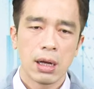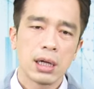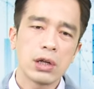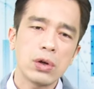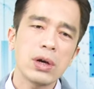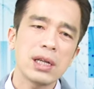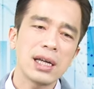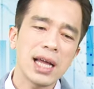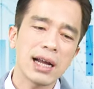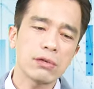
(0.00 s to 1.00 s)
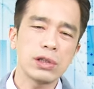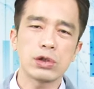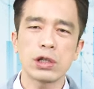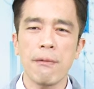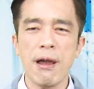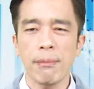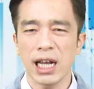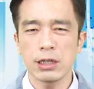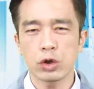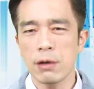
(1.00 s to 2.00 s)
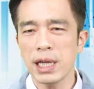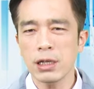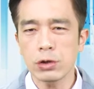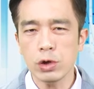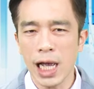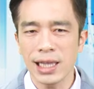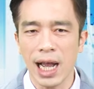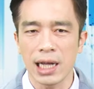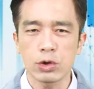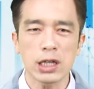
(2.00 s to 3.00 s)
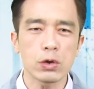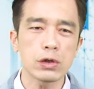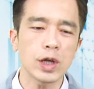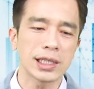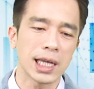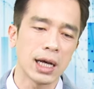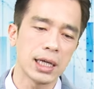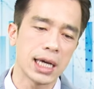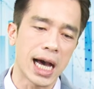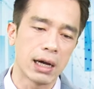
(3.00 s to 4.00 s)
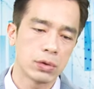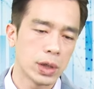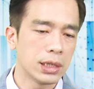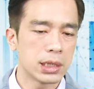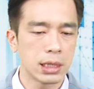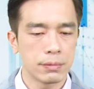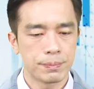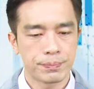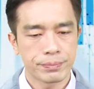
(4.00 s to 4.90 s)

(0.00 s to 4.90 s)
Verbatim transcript: 你绿能类股，你随便买，你随便都赚啊，赚多赚少而已啊。元金，